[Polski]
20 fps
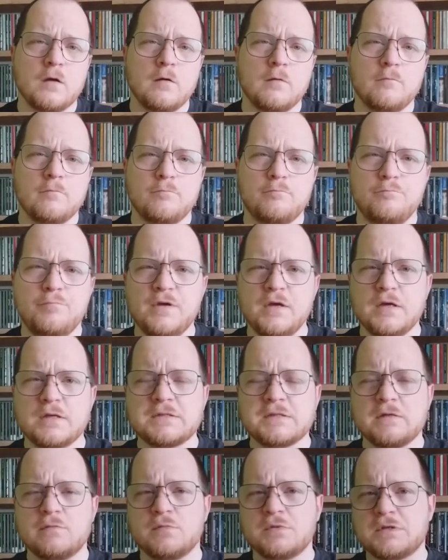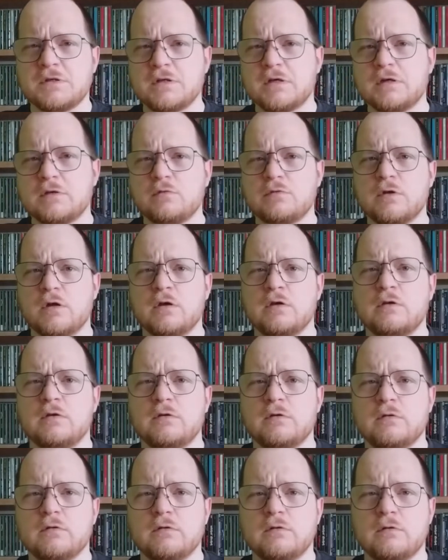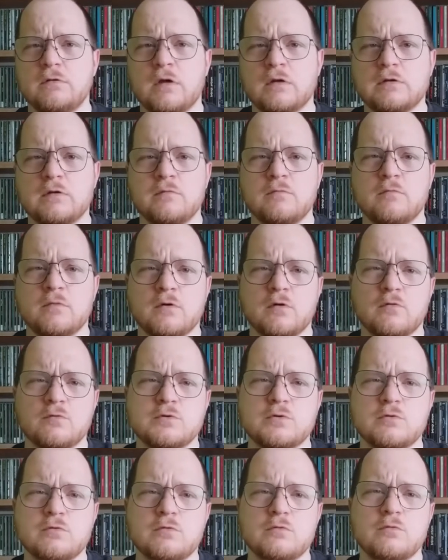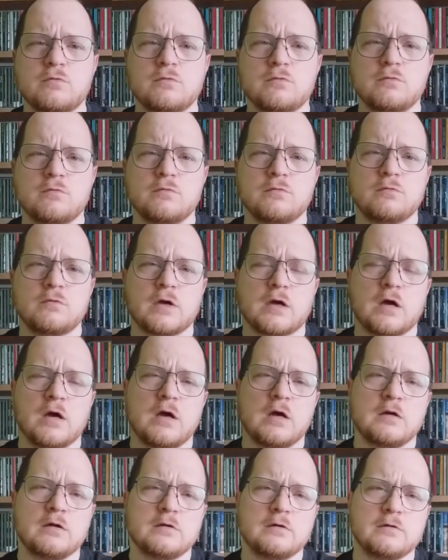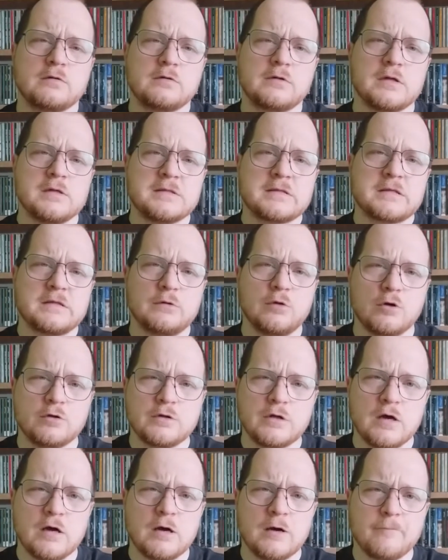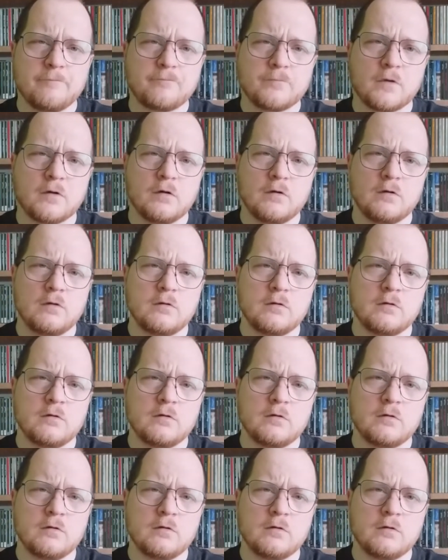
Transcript: Bije z tej muzyki tutaj na tym krążku taka tęsknota, e,